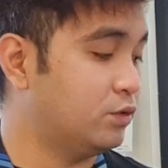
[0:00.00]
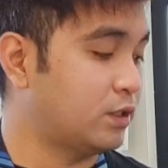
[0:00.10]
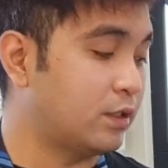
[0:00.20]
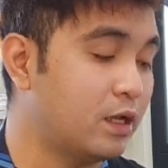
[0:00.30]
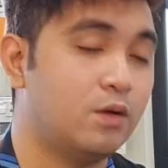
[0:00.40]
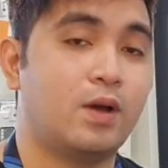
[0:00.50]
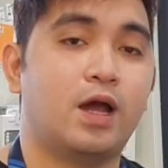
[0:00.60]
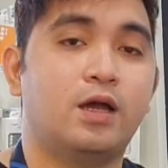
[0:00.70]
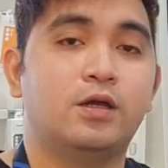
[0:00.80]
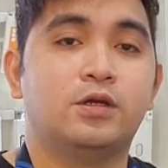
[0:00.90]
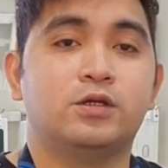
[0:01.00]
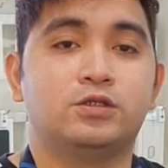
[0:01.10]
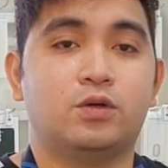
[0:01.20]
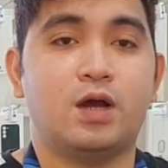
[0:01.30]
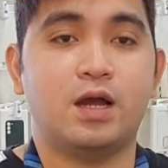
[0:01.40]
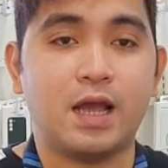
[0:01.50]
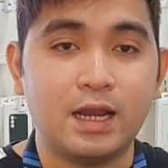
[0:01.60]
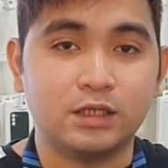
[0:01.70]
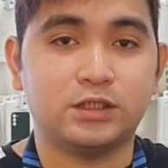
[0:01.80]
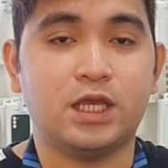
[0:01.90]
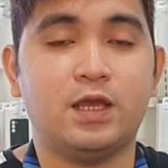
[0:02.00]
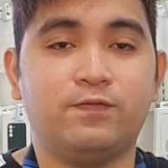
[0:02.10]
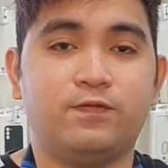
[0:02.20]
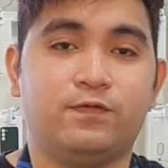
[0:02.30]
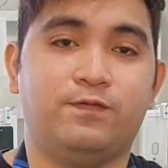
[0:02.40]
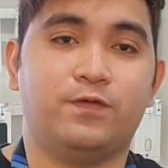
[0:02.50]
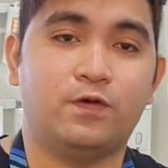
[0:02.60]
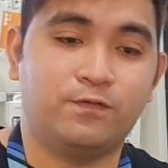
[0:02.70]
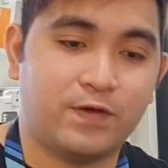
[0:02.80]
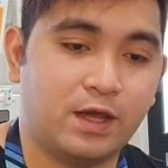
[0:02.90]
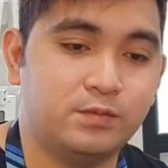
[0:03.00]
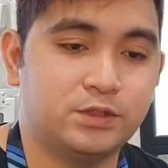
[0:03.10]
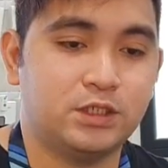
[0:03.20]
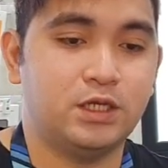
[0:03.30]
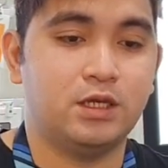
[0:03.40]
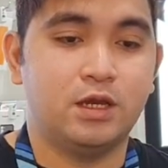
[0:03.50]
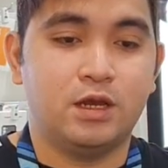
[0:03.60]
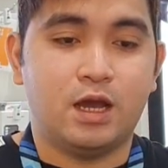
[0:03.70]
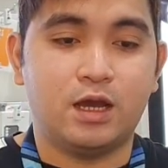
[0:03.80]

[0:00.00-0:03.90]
dito sa dalawa? So, ang Galaxy A54 5G,